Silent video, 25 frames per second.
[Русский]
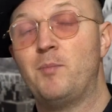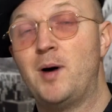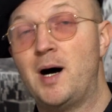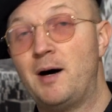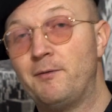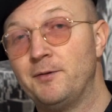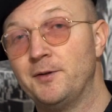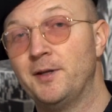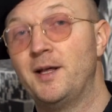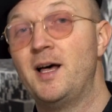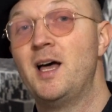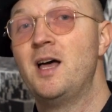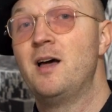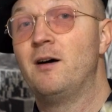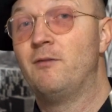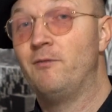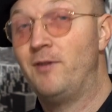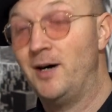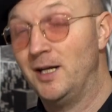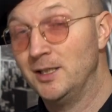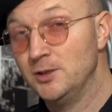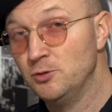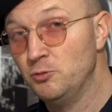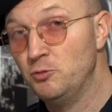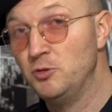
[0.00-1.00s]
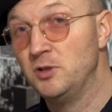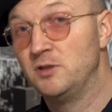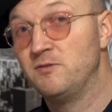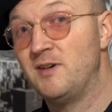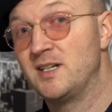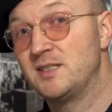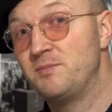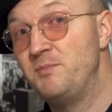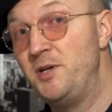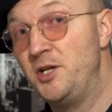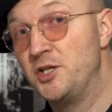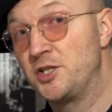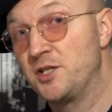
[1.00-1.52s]
бафла волнует
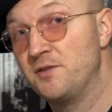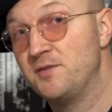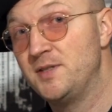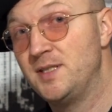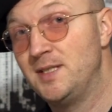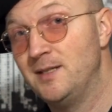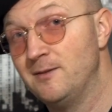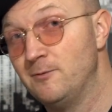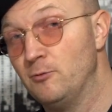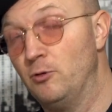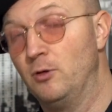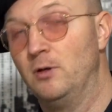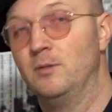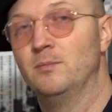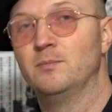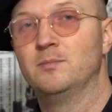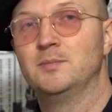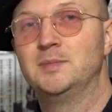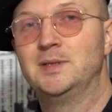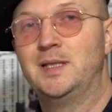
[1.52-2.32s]
вас меньше всего.